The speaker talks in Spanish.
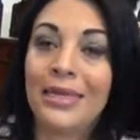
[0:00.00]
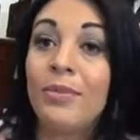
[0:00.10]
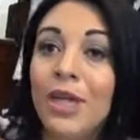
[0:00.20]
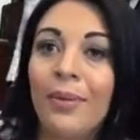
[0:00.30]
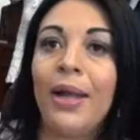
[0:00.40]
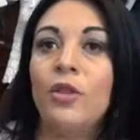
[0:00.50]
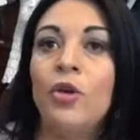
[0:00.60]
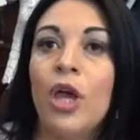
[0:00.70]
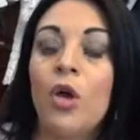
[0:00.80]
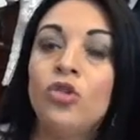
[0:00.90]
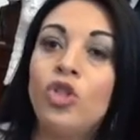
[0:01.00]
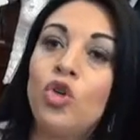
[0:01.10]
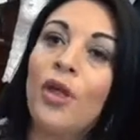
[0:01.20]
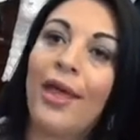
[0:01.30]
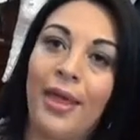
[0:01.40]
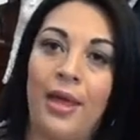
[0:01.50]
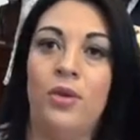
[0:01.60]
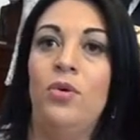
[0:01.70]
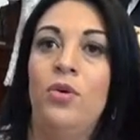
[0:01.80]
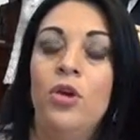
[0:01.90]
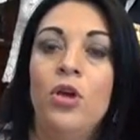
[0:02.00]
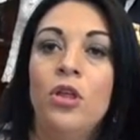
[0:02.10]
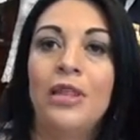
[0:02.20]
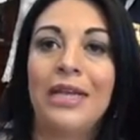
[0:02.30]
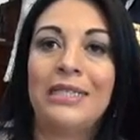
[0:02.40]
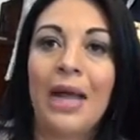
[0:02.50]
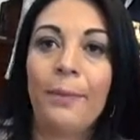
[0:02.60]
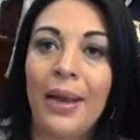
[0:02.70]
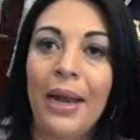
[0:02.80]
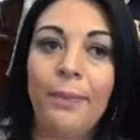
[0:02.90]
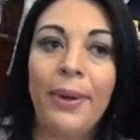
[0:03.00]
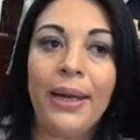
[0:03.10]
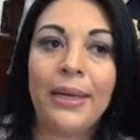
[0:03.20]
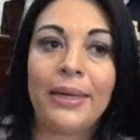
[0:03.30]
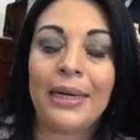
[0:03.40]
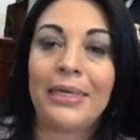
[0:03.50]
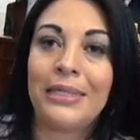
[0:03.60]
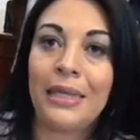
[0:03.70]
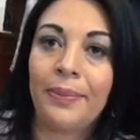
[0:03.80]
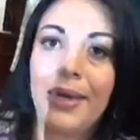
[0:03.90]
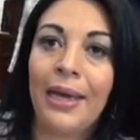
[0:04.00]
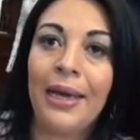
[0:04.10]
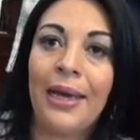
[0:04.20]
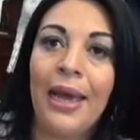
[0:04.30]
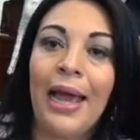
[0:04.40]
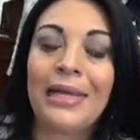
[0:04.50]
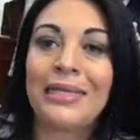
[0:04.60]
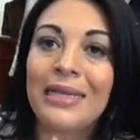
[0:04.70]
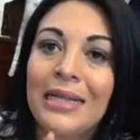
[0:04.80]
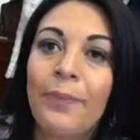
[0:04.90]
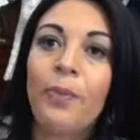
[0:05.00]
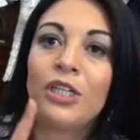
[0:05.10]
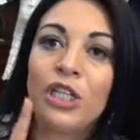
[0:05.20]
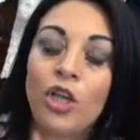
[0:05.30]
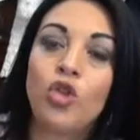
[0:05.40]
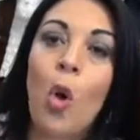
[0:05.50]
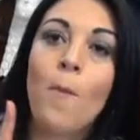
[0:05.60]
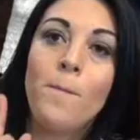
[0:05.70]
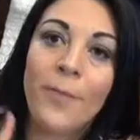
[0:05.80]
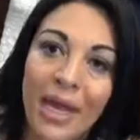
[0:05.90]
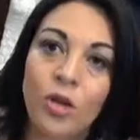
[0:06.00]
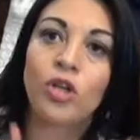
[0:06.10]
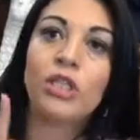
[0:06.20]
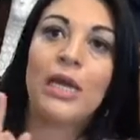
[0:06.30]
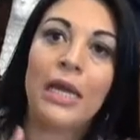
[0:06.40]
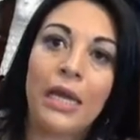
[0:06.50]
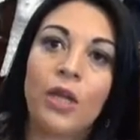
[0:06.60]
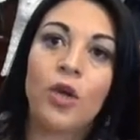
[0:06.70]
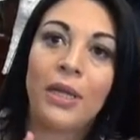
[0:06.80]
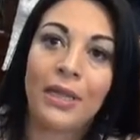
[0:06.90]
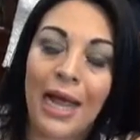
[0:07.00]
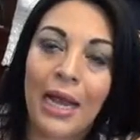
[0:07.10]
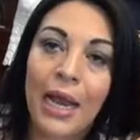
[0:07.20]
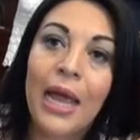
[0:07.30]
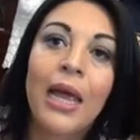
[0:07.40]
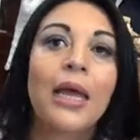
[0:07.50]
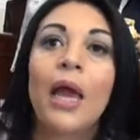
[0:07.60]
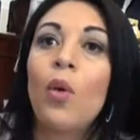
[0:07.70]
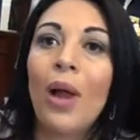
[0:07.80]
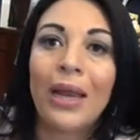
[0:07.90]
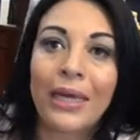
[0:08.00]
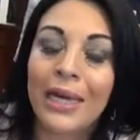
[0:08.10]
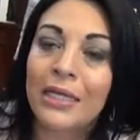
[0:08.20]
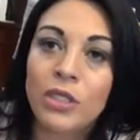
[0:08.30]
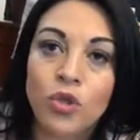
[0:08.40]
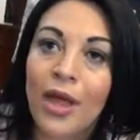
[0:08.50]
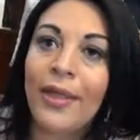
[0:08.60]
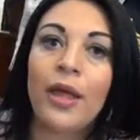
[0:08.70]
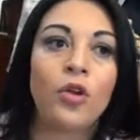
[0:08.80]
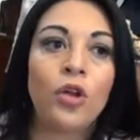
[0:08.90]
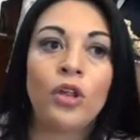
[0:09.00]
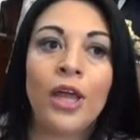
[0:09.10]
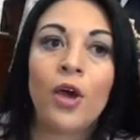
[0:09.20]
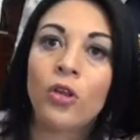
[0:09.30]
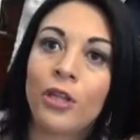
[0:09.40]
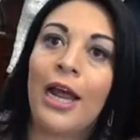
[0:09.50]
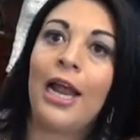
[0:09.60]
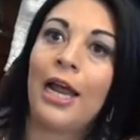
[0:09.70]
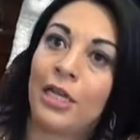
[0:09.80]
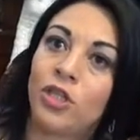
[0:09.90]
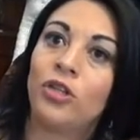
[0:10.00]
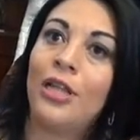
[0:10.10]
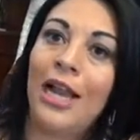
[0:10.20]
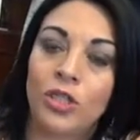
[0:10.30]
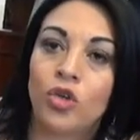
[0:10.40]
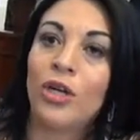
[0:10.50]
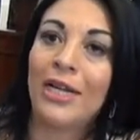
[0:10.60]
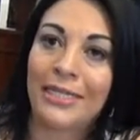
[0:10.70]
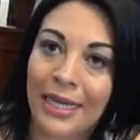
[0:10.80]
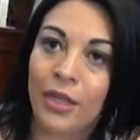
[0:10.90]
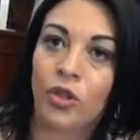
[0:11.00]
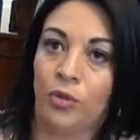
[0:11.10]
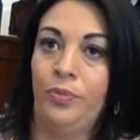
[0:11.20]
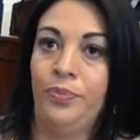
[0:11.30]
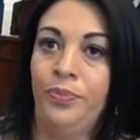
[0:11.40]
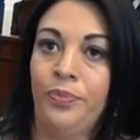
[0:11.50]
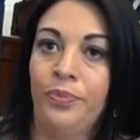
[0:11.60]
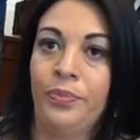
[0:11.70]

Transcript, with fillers: Estamos hablando que un ciudadano de Iztapalapa recibe el 60% menos de líquido vital que cualquier ciudadano de otra delegación de la zona centro